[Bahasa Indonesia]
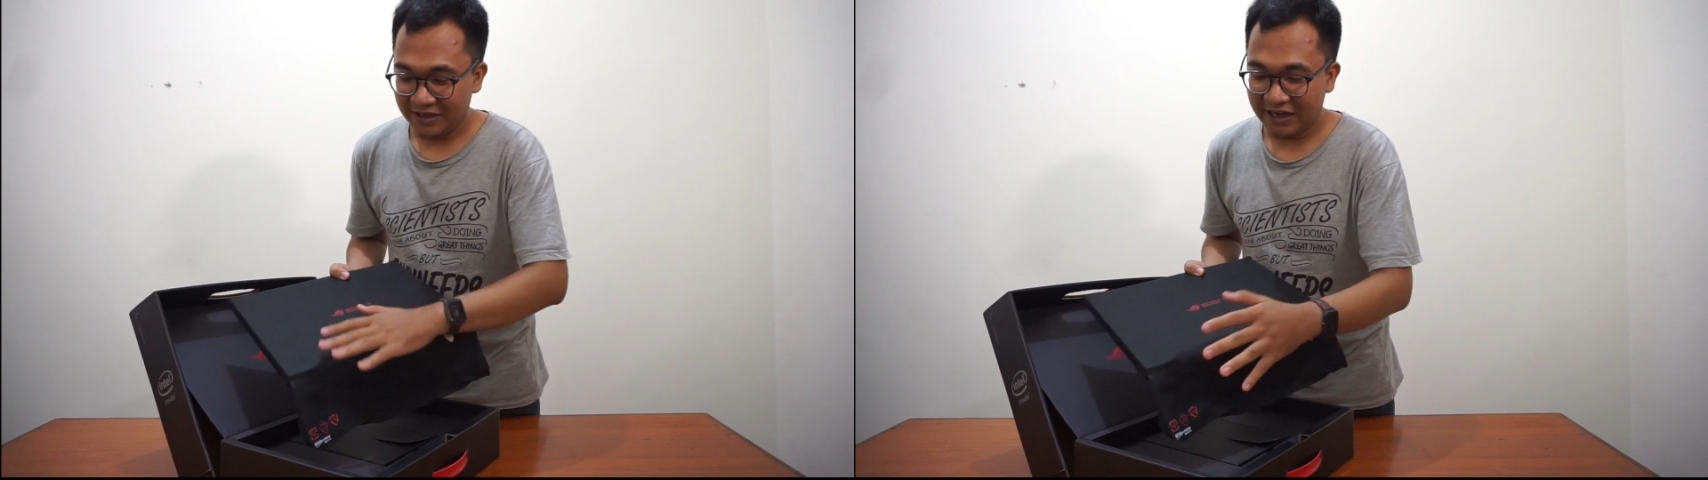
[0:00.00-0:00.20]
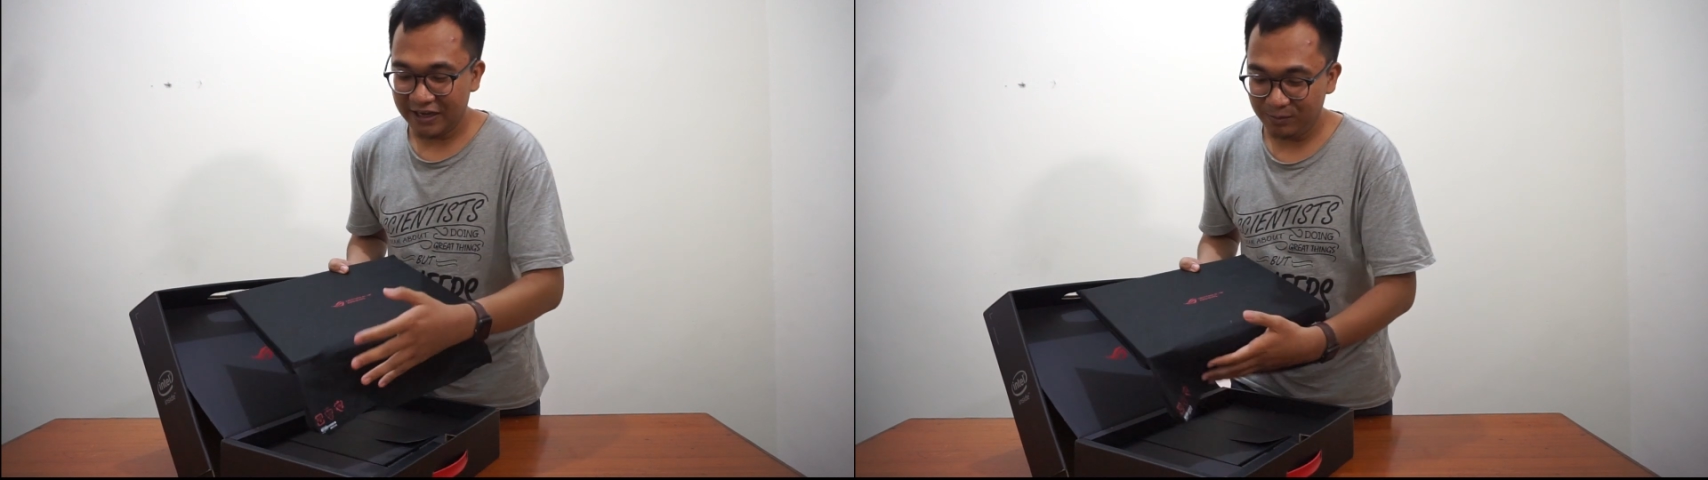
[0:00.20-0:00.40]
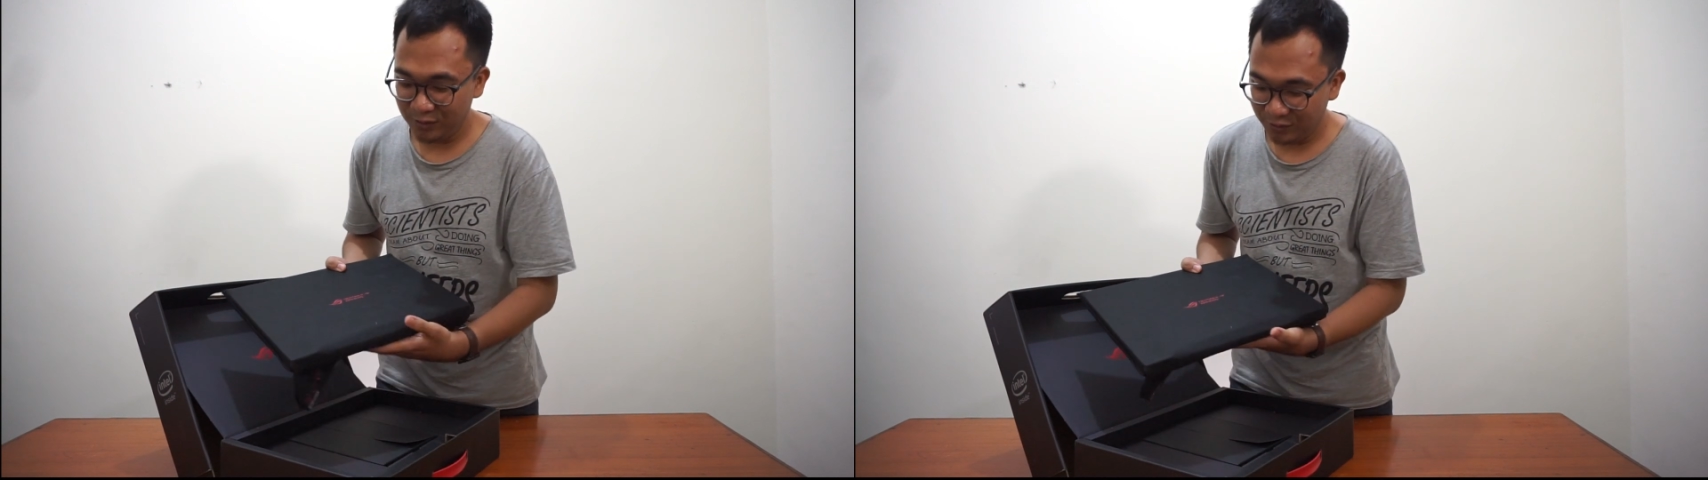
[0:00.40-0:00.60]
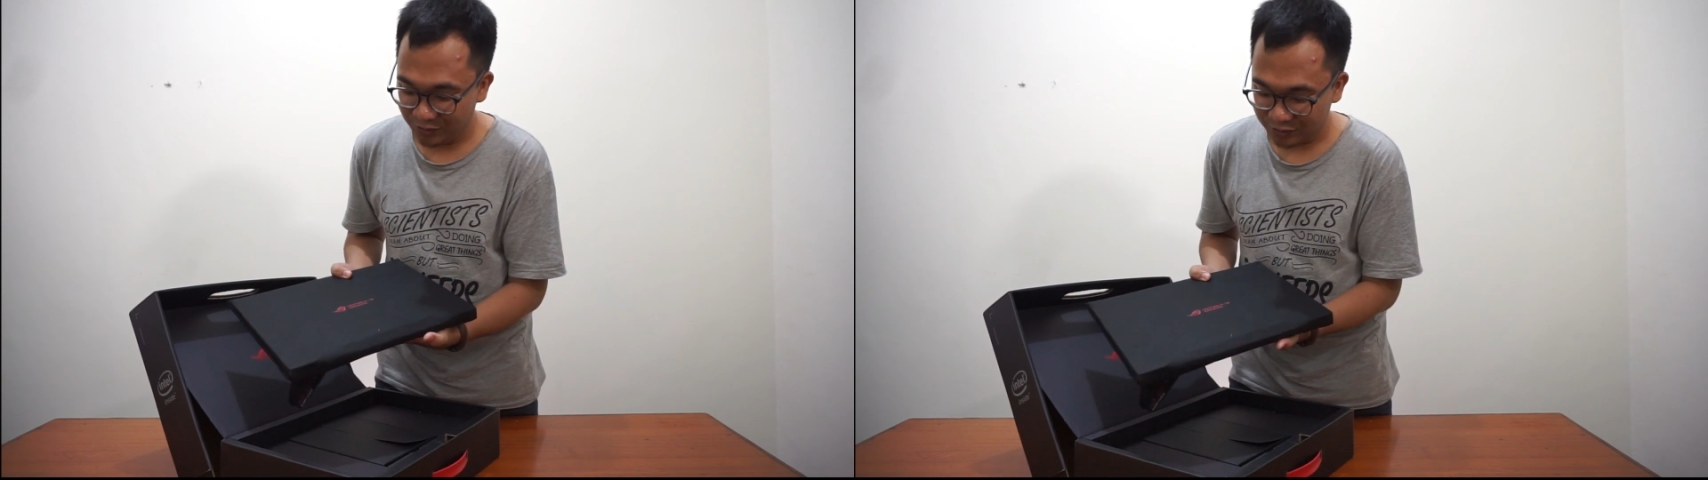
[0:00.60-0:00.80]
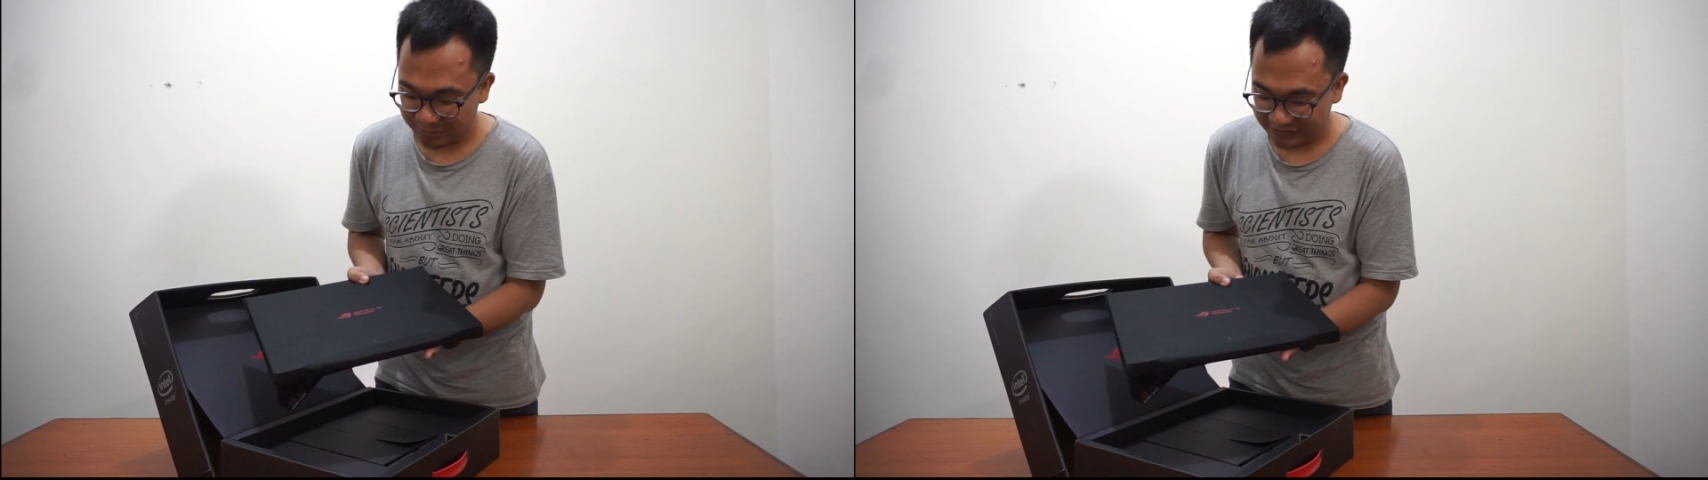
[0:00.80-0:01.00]
kain
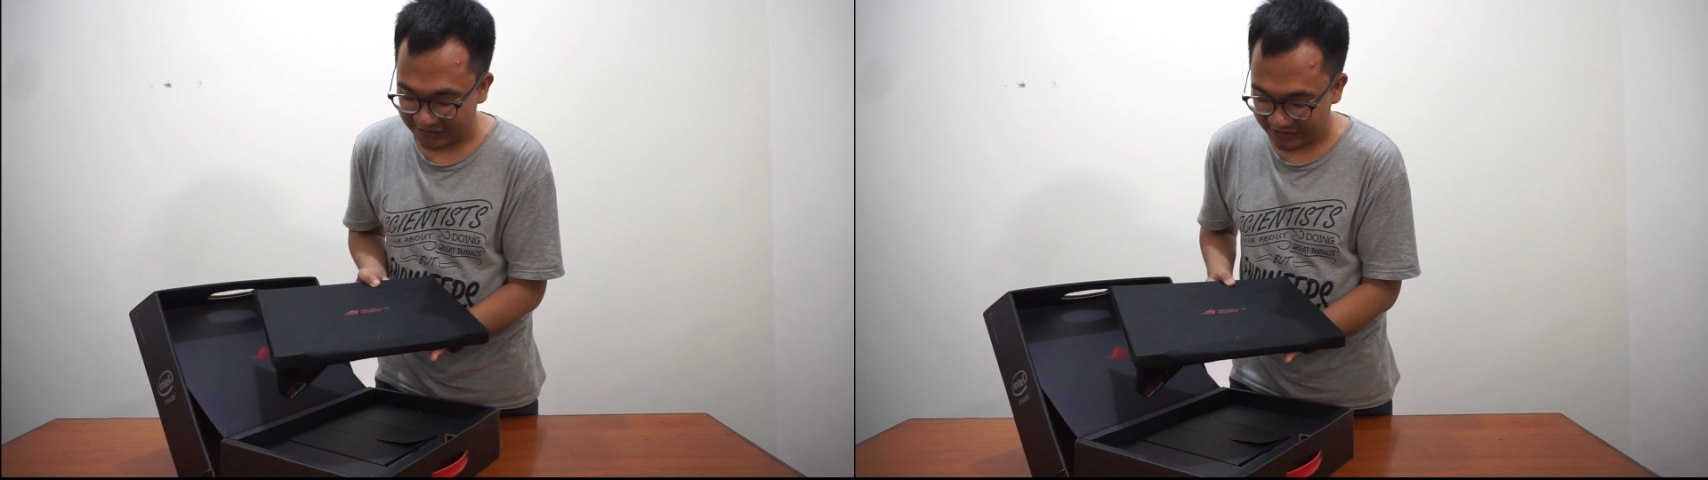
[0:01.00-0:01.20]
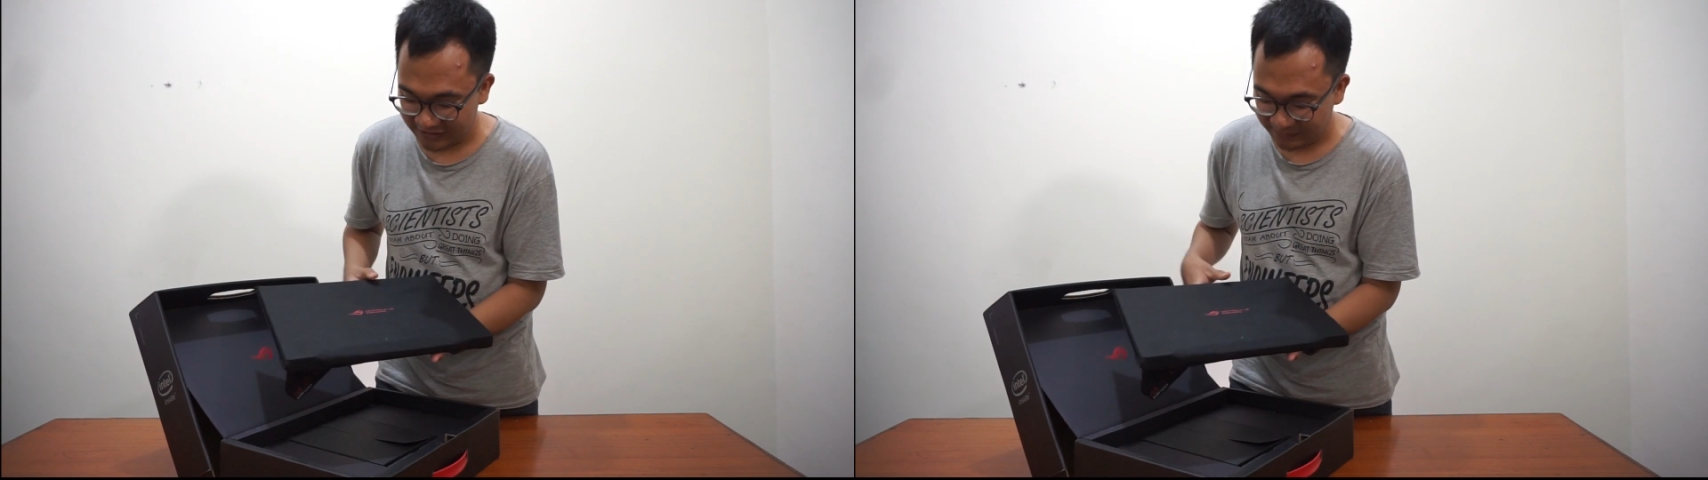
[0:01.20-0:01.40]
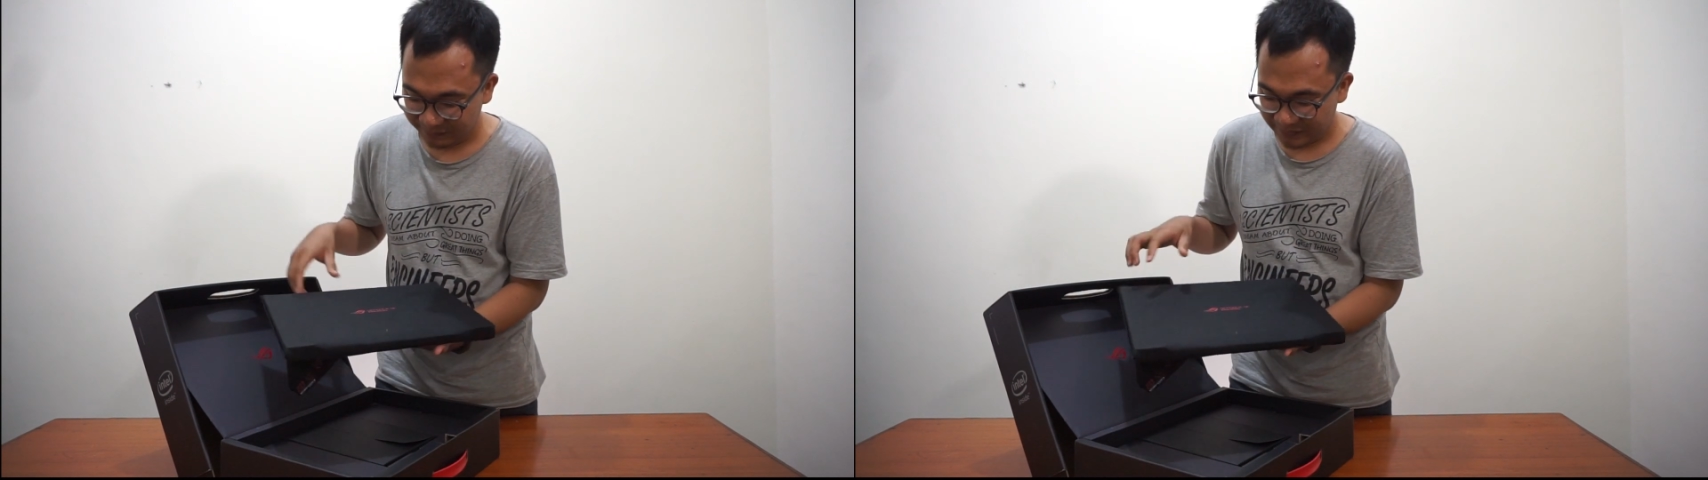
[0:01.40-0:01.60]
bludru seperti ini.